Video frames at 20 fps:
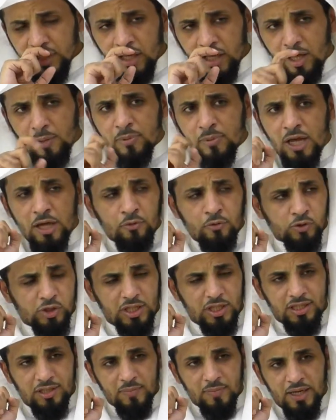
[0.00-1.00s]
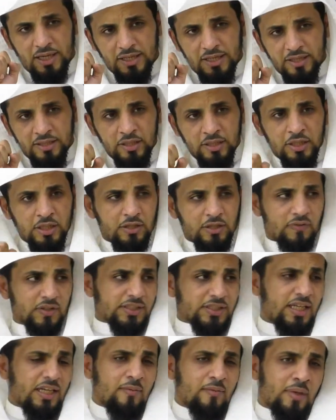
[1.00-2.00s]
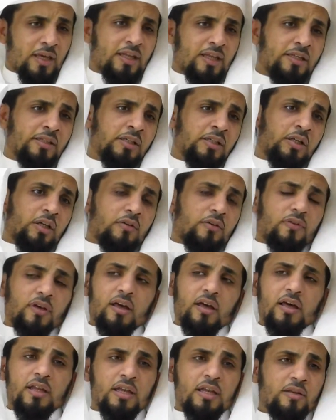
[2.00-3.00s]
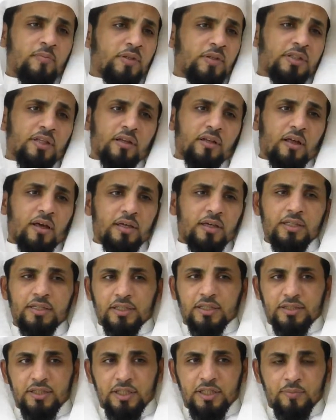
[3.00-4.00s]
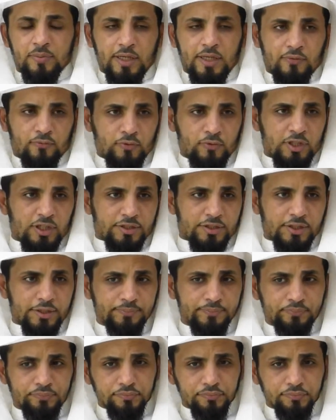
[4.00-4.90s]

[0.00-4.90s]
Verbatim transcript: قبل أن أسلم عليه فسلم علي فقال لي بتلقائيته بعفويته